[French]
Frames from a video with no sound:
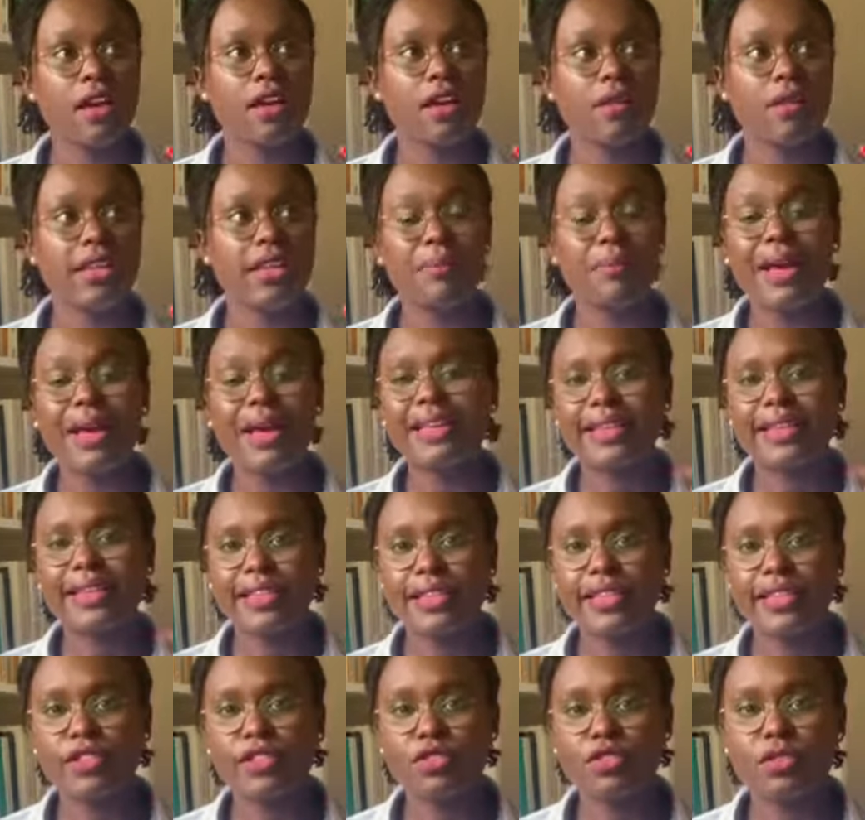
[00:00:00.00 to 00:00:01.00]
euh, les marques
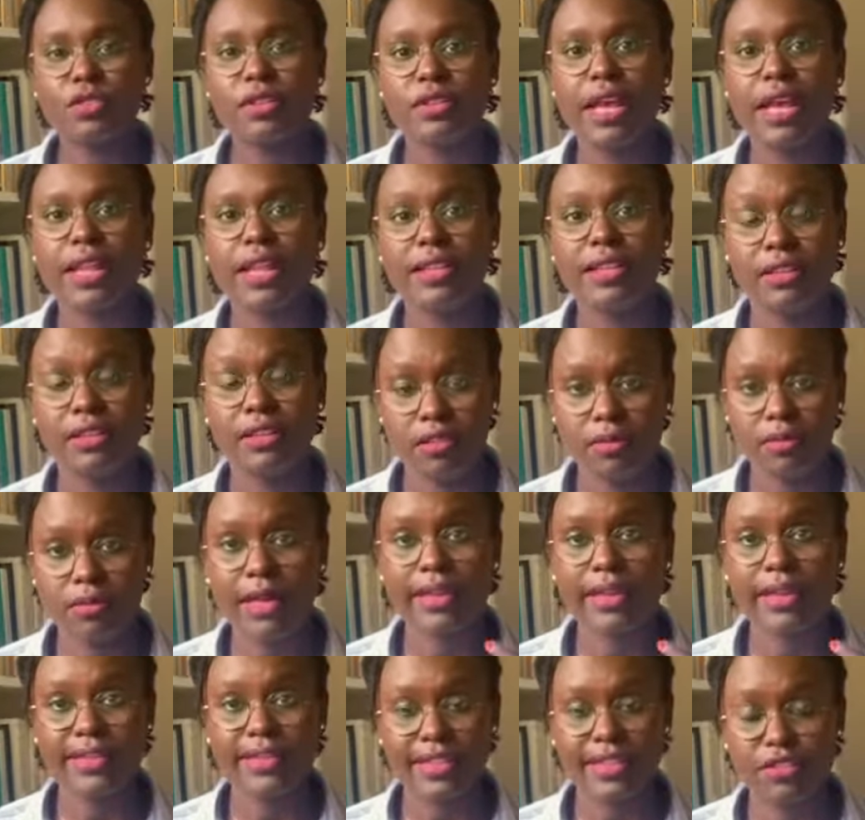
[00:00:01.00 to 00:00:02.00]
internationales, les grandes
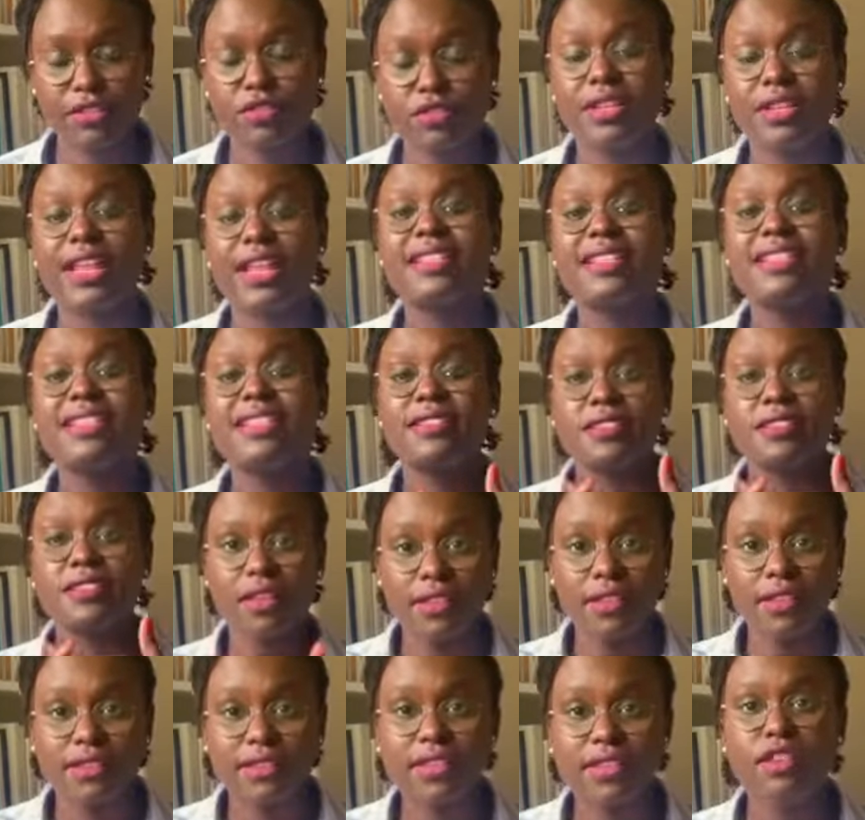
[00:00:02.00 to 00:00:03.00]
marques internationales qui
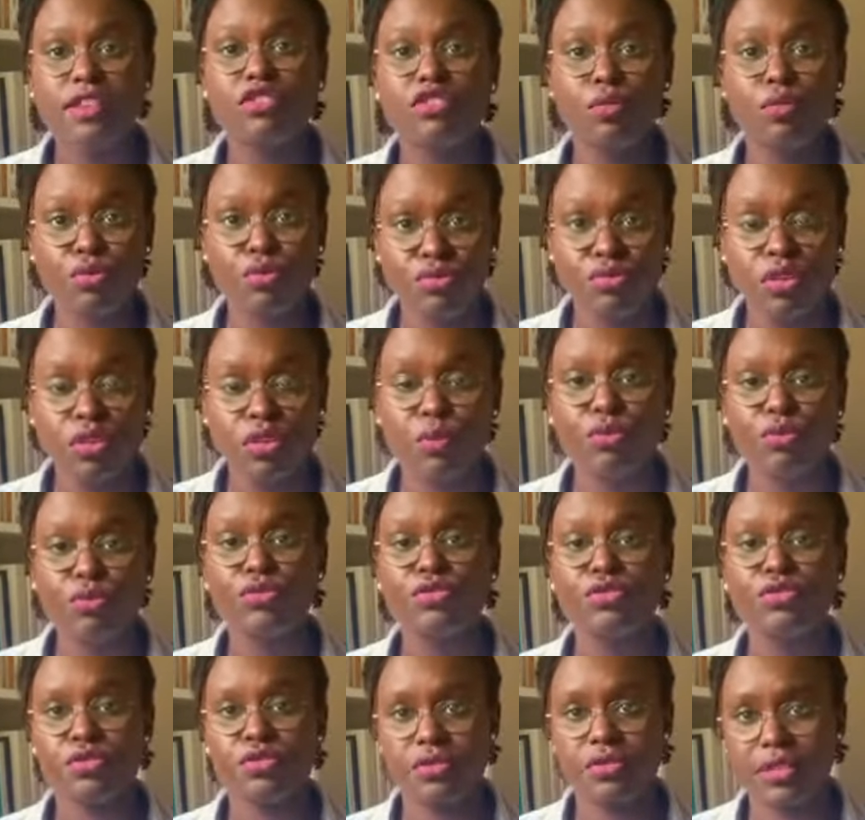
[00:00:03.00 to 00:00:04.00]
s'installent de plus en
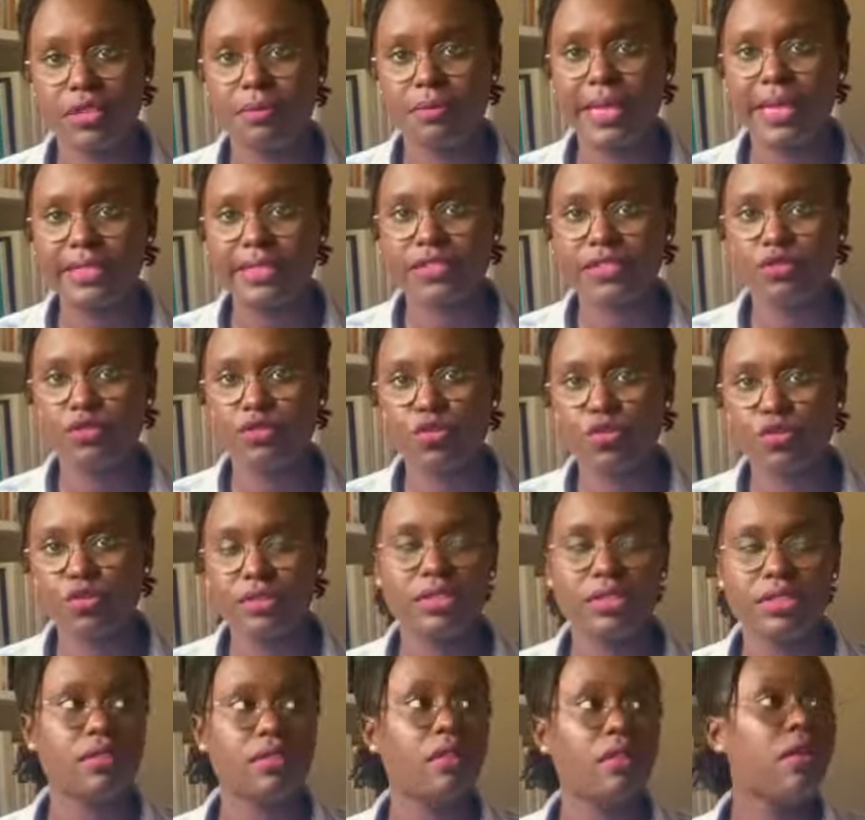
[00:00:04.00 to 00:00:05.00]
plus sur cette partie du
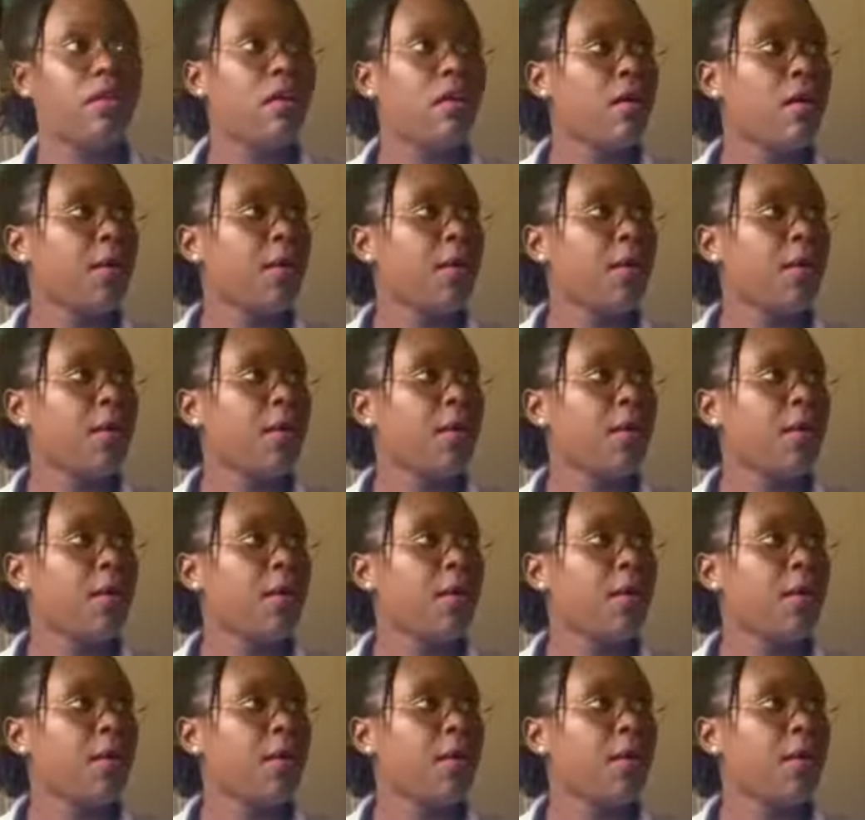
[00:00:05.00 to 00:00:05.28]
continent.